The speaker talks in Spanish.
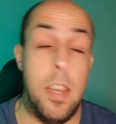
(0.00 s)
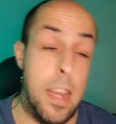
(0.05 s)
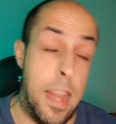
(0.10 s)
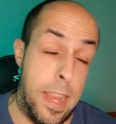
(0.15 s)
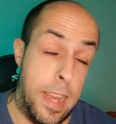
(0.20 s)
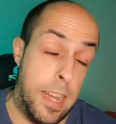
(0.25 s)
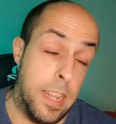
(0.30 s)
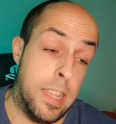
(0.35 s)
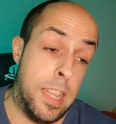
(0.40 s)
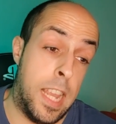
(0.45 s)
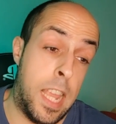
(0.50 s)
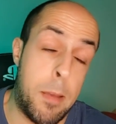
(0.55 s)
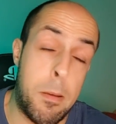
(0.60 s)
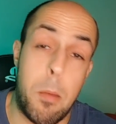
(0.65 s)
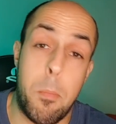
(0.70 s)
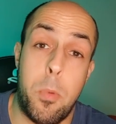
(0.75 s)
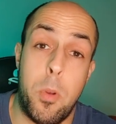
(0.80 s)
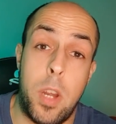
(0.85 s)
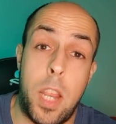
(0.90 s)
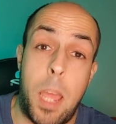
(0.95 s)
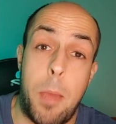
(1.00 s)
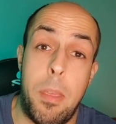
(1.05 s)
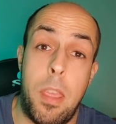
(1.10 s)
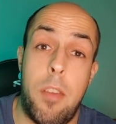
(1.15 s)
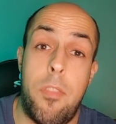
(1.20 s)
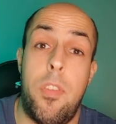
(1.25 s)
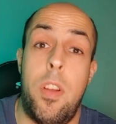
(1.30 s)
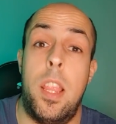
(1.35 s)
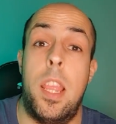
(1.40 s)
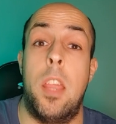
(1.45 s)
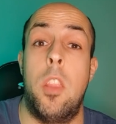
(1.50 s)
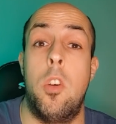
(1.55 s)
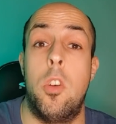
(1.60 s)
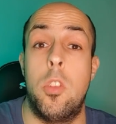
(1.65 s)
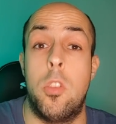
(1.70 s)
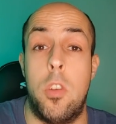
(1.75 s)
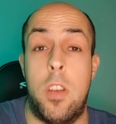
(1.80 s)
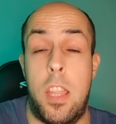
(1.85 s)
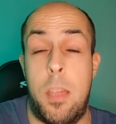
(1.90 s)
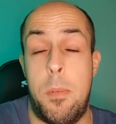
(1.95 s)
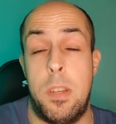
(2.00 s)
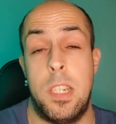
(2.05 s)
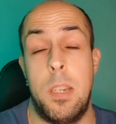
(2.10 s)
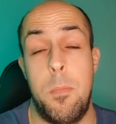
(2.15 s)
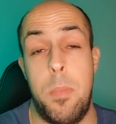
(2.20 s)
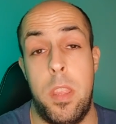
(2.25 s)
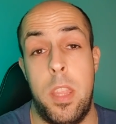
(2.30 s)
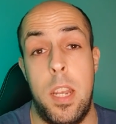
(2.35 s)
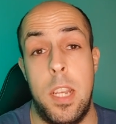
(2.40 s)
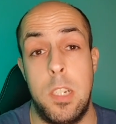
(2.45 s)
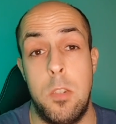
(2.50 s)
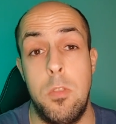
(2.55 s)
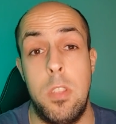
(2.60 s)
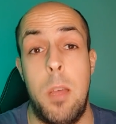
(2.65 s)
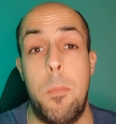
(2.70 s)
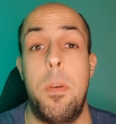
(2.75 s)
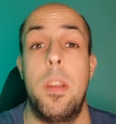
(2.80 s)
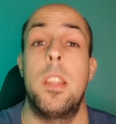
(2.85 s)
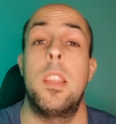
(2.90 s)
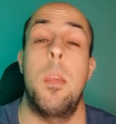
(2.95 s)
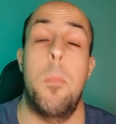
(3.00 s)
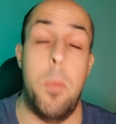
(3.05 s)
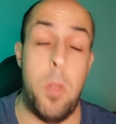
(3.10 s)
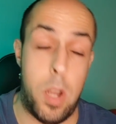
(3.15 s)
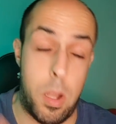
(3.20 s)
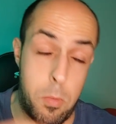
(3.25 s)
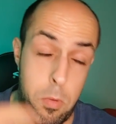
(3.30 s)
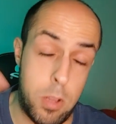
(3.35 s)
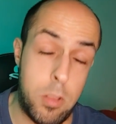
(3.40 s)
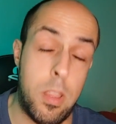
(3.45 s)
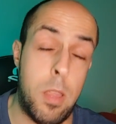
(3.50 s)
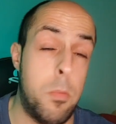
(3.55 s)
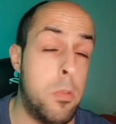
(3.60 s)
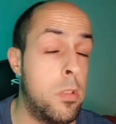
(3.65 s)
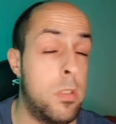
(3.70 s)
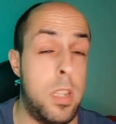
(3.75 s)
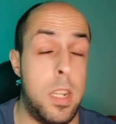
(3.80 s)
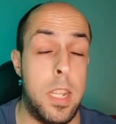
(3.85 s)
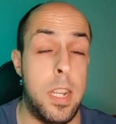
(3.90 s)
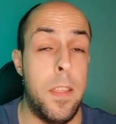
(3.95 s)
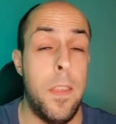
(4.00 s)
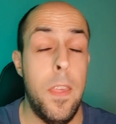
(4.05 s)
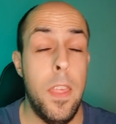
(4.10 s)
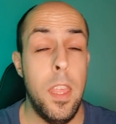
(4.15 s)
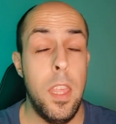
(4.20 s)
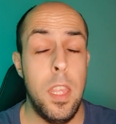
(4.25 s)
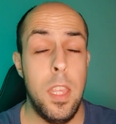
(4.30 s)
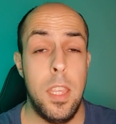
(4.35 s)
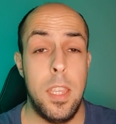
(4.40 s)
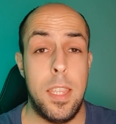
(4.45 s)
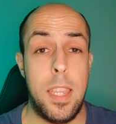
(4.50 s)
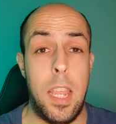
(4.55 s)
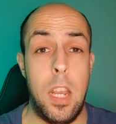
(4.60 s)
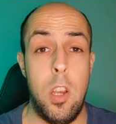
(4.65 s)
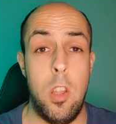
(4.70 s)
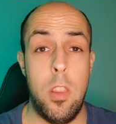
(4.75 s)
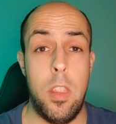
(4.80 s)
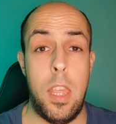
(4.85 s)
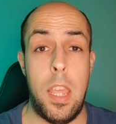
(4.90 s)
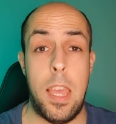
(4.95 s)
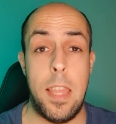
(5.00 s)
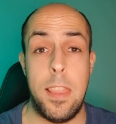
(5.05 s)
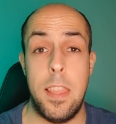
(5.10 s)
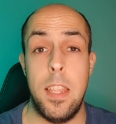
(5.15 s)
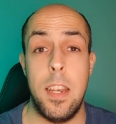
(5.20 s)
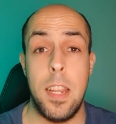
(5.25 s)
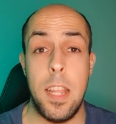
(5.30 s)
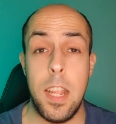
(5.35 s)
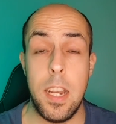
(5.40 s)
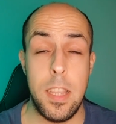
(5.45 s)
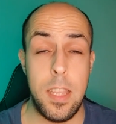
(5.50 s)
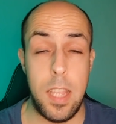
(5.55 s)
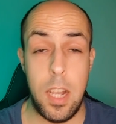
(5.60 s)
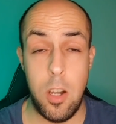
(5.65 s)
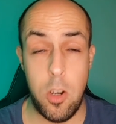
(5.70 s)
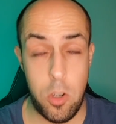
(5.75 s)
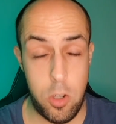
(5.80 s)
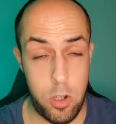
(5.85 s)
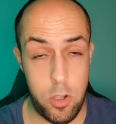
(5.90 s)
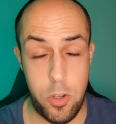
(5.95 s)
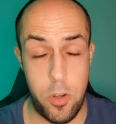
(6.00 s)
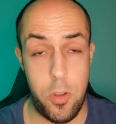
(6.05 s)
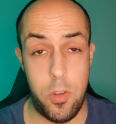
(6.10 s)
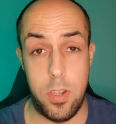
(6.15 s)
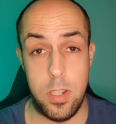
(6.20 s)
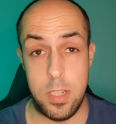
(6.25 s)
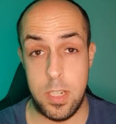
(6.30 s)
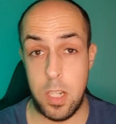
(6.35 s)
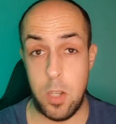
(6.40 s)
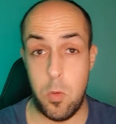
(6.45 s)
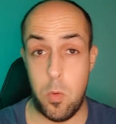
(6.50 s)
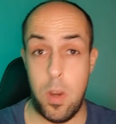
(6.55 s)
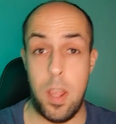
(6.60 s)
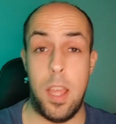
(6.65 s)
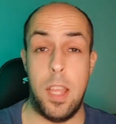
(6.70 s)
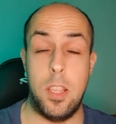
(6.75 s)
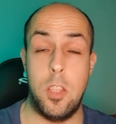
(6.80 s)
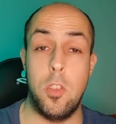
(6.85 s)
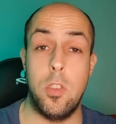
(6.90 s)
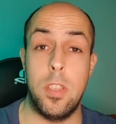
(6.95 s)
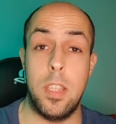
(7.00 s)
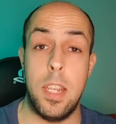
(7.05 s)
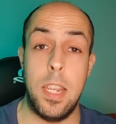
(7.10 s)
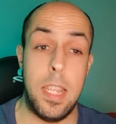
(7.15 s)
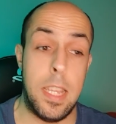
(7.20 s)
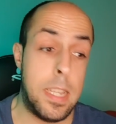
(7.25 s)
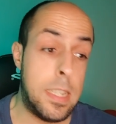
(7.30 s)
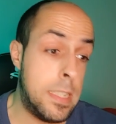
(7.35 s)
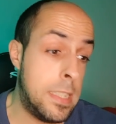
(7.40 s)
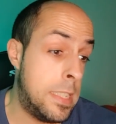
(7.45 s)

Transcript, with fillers: Le criticaban porque había fallado otro nada más empezar la segunda parte, pero ha vuelto a demostrar que lo de acercarte al gol no es ninguna tontería.